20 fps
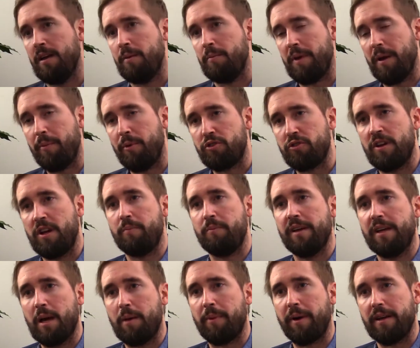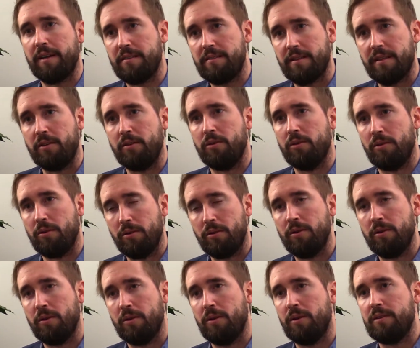Puis après les Jeux Olympiques, après, c'est le,
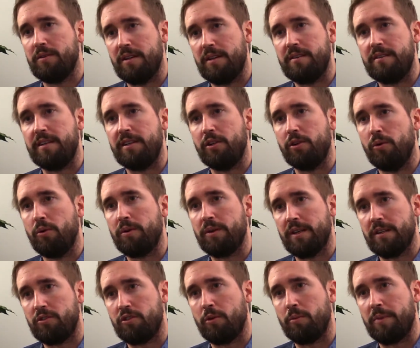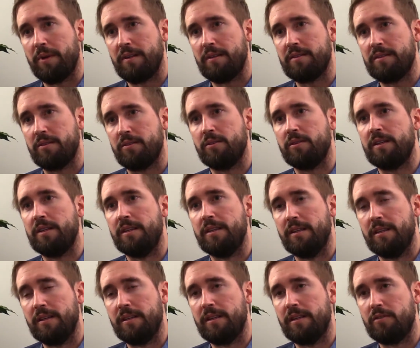c'est le CEO qui est sur place, euh,
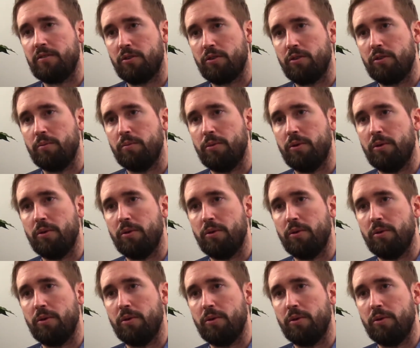qui, s'occupe